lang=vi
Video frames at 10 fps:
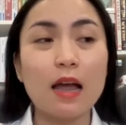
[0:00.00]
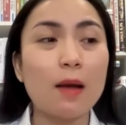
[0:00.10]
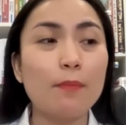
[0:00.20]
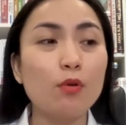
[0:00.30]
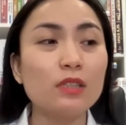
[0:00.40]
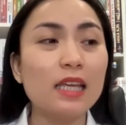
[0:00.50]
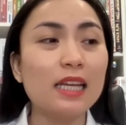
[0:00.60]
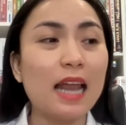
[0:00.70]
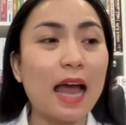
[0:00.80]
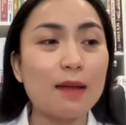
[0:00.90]
à,
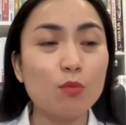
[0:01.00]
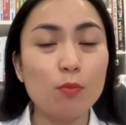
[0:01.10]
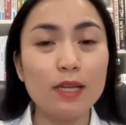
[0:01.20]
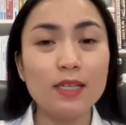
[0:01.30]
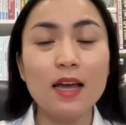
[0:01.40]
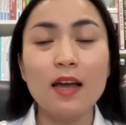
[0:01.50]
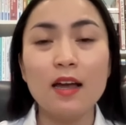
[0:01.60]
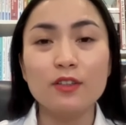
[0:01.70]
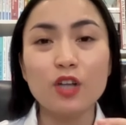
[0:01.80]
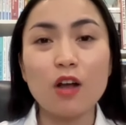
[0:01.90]
protein là albumin
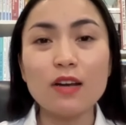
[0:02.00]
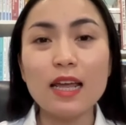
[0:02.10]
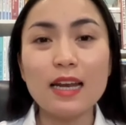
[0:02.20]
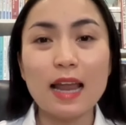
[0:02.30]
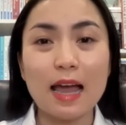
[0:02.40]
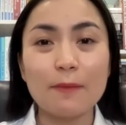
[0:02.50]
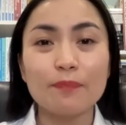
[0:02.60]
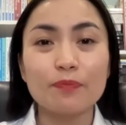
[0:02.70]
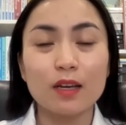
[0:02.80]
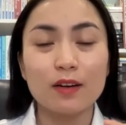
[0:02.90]
cho nên là
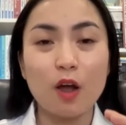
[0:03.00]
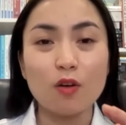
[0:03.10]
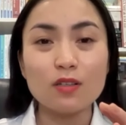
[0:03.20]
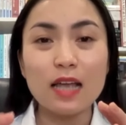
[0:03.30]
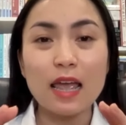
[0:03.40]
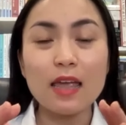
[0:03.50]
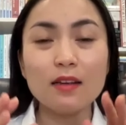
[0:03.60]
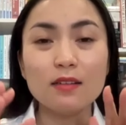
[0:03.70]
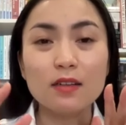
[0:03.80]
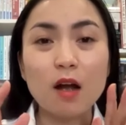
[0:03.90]
nó sẽ
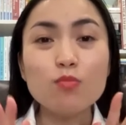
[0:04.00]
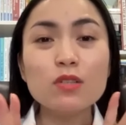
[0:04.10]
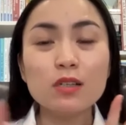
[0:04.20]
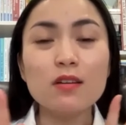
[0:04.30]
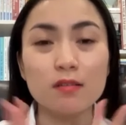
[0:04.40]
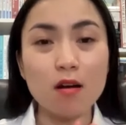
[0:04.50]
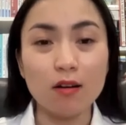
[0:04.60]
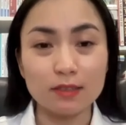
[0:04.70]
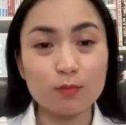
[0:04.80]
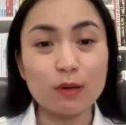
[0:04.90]
không giữ được nước
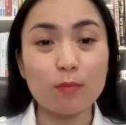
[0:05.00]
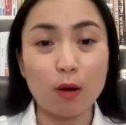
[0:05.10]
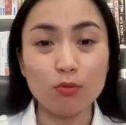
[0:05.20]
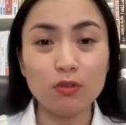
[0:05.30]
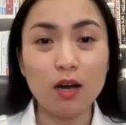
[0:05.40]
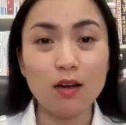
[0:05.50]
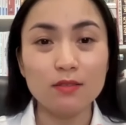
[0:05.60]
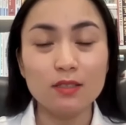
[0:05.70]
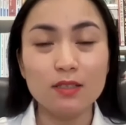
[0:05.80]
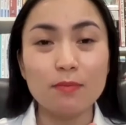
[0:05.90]
ở trong dòng máu nữa
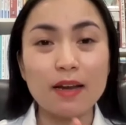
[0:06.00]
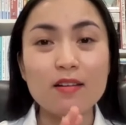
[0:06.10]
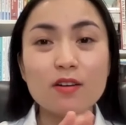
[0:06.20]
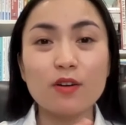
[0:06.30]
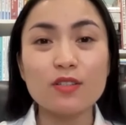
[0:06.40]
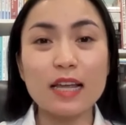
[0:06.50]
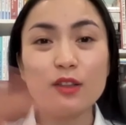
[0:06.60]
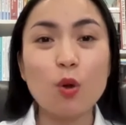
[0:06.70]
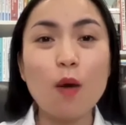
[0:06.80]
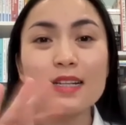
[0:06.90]
mà nước nó sẽ
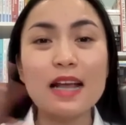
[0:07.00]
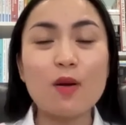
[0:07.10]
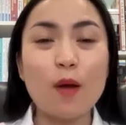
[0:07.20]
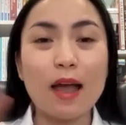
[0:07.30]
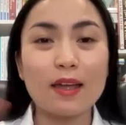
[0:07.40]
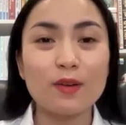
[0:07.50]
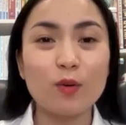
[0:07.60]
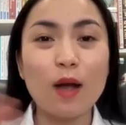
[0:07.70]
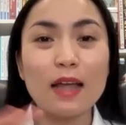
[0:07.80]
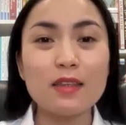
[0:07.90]
thoát ra ngoài
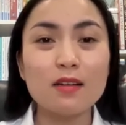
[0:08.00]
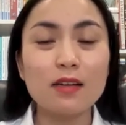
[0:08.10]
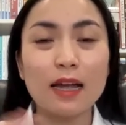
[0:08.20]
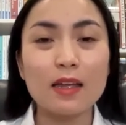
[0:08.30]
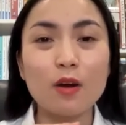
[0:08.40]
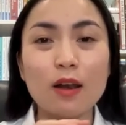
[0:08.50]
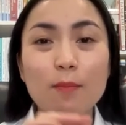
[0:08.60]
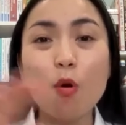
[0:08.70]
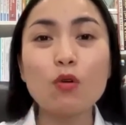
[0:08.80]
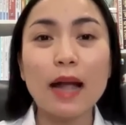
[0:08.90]
qua những cái gọi là
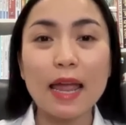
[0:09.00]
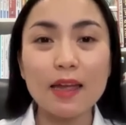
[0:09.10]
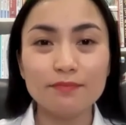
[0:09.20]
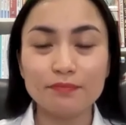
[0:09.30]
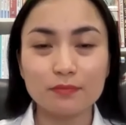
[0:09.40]
mô kẽ